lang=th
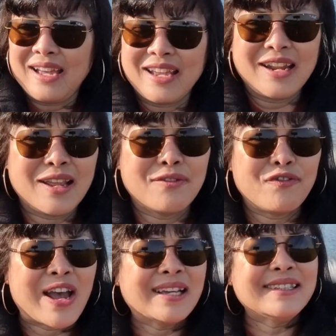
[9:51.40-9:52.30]
ให้ได้
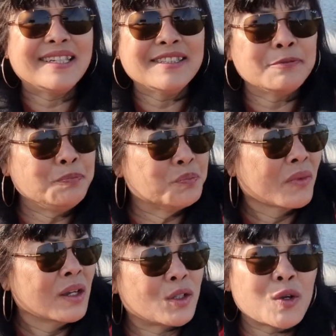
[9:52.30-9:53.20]
ฟังถึง
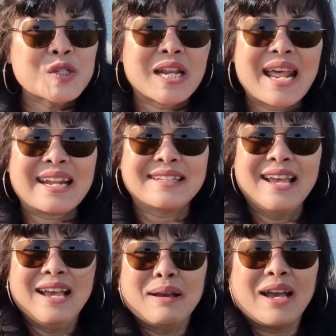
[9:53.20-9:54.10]
ต้องฉลาด
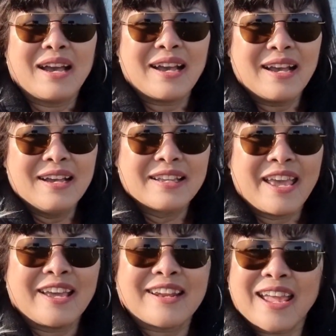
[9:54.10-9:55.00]

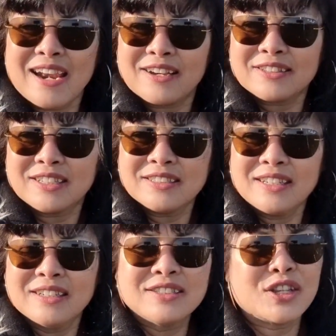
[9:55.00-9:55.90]
แค่ไหนเราถึง
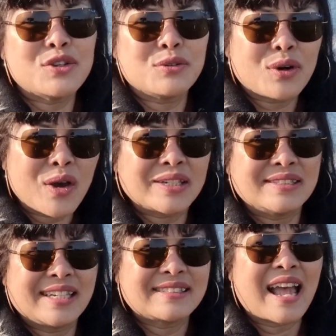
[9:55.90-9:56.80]
จะอยู่รอด
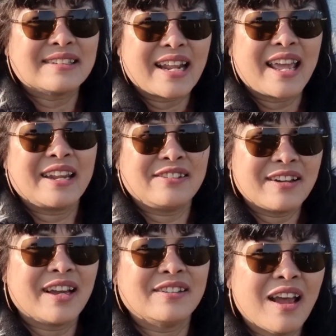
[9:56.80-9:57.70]
ในต่างแดน
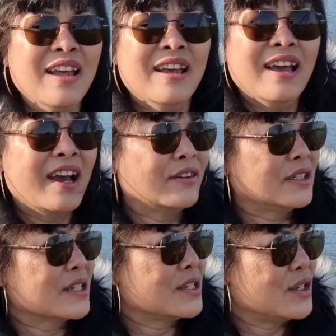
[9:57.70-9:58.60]
เนาะค่ะเนาะเฮา
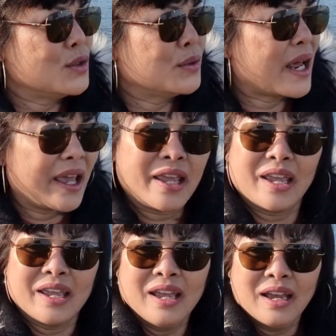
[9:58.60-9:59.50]
จังสีอยู่ได้
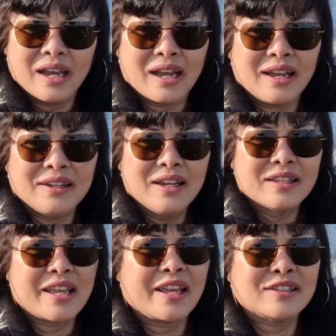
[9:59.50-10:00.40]
ค่ะ
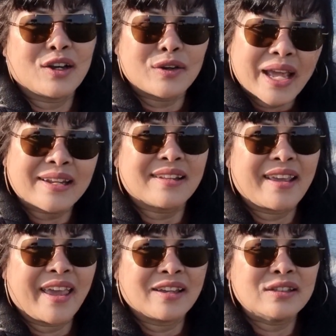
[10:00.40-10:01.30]
ก่งเท่านั้น
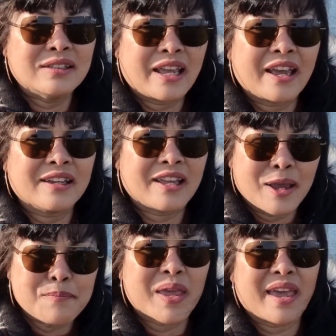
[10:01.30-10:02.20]
แข็ง แข็ง
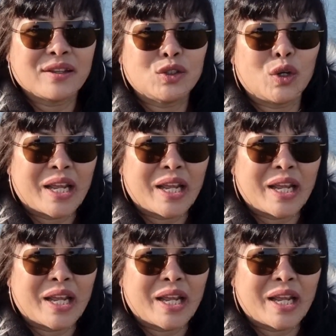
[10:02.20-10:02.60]
เข้มแข็งเท่า